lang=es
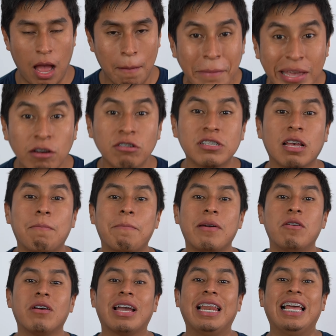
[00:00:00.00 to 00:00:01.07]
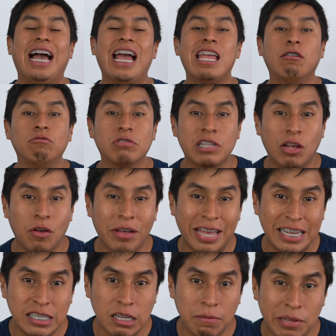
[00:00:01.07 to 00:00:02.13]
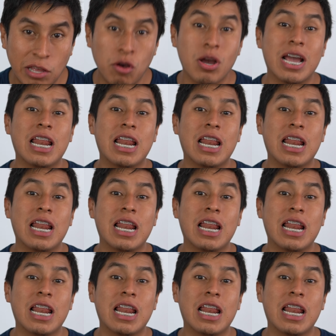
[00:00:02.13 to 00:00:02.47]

amigos. Espero que les haya gustado este video,